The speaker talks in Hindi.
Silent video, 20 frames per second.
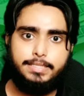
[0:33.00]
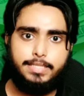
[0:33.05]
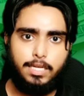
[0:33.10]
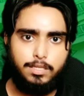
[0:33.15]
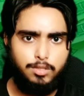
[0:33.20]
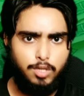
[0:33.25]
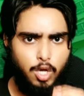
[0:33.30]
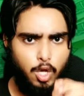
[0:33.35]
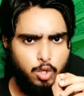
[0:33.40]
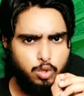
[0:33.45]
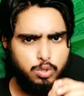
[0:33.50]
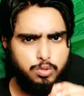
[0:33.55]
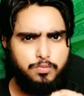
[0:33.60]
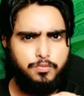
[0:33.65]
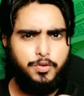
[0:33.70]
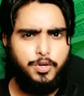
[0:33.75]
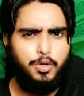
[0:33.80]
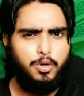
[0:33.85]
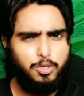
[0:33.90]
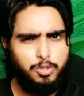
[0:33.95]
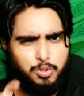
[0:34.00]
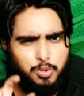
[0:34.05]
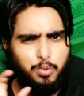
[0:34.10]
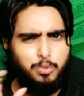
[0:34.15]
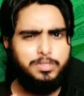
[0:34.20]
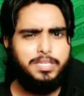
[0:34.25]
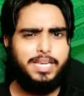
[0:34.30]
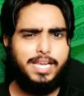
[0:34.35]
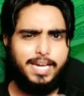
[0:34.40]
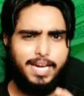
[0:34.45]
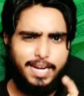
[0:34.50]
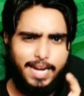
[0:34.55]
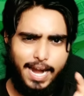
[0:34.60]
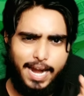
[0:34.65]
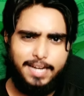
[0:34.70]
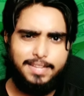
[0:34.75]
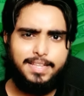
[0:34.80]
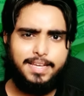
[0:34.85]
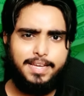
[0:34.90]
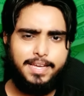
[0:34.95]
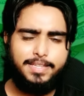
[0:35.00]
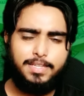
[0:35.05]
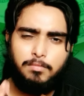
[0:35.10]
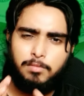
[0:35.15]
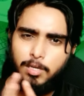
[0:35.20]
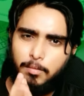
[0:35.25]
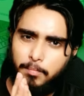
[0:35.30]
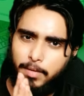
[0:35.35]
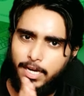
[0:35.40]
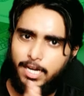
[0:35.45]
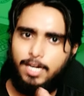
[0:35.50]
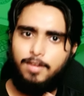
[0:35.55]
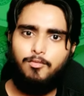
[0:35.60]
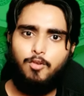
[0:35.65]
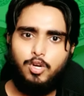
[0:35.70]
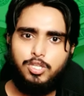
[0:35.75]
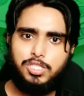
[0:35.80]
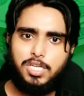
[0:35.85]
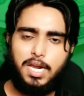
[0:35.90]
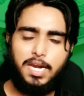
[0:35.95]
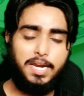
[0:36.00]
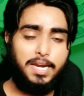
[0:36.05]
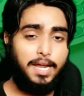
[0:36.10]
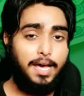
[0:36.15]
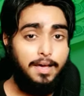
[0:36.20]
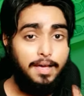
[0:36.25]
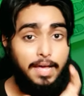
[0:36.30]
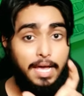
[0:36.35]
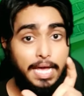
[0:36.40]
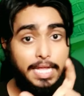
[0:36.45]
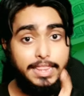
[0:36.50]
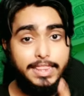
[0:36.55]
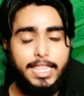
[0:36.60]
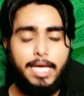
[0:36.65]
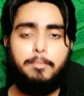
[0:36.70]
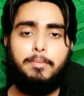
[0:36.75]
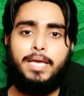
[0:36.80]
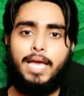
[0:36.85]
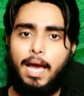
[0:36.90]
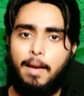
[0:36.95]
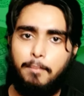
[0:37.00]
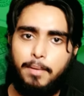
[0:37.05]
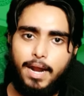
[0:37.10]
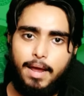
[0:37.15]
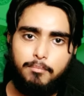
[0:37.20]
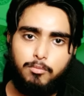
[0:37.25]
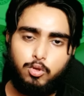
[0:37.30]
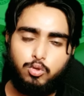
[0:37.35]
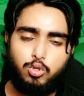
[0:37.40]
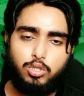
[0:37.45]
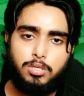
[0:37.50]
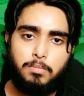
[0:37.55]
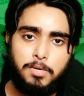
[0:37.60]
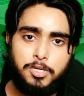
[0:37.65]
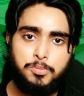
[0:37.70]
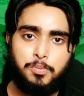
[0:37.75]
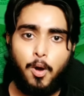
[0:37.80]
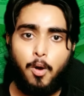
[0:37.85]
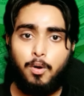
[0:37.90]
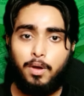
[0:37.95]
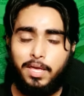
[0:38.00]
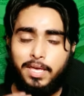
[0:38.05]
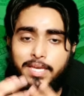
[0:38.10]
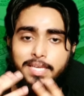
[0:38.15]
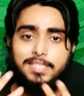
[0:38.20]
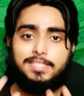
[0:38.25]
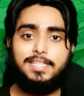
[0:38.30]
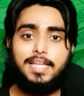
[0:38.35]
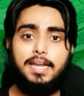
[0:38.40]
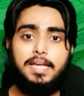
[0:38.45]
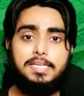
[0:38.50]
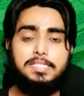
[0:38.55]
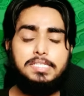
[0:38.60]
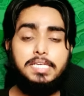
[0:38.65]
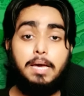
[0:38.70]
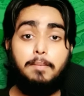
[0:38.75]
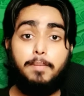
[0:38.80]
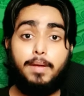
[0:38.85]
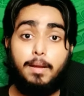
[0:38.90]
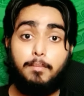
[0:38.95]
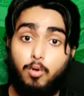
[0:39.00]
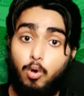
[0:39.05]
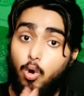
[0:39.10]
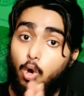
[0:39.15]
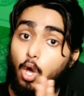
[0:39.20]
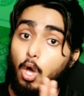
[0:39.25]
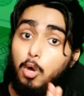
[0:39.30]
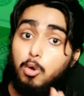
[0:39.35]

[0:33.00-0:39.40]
साथ तो इस वीडियो को शुरू से लेकर एंड तक एकदम कंप्लीटली वॉच कर लेना तब यहाँ पर आप दोस्तों समझ पाओगे कि किस तरीके से यहाँ पर आपको